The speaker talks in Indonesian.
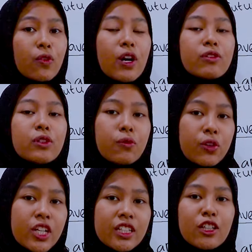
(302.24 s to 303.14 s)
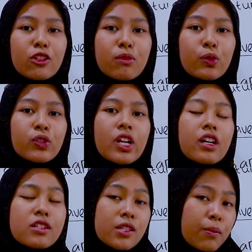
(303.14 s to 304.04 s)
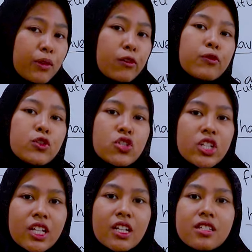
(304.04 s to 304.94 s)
around the world itu menggunakan simple future,